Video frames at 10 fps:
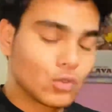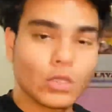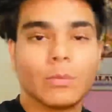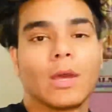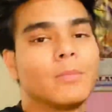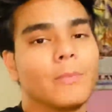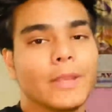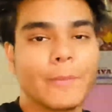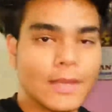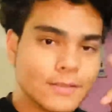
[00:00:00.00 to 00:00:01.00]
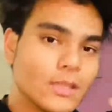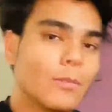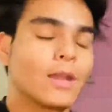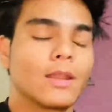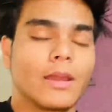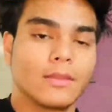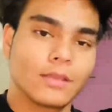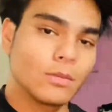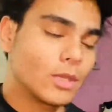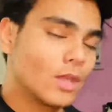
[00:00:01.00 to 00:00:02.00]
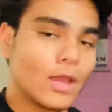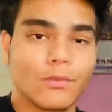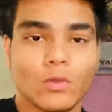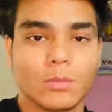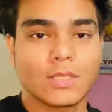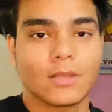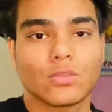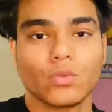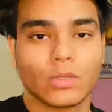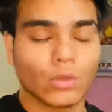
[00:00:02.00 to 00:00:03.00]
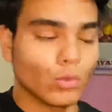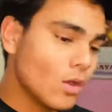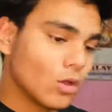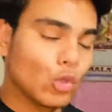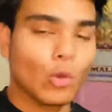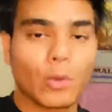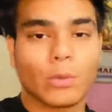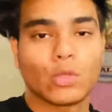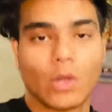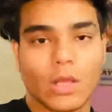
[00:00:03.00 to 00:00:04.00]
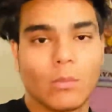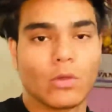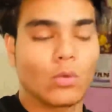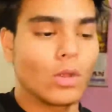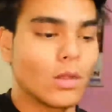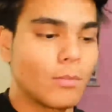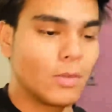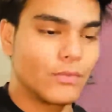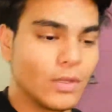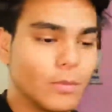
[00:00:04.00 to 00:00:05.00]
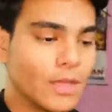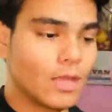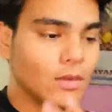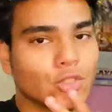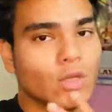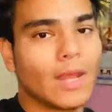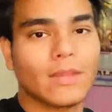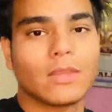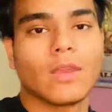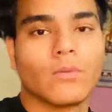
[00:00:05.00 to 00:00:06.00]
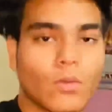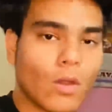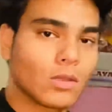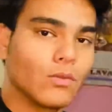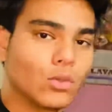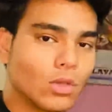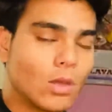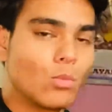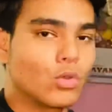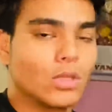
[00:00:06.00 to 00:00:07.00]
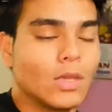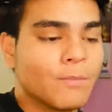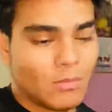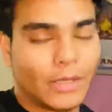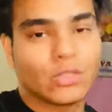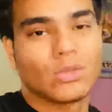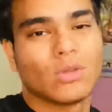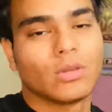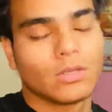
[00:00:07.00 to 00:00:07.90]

तो शुक्र मान मैंने पहले से दिमाग लगाया था कि भाई आईफोन में ज्यादा शूट करूंगा और गोप्रो में थोड़ा कम करूंगा बट फिर भी यार जो लेंथ है ब्लॉग की वो तो कम हो गई है बाकी चलो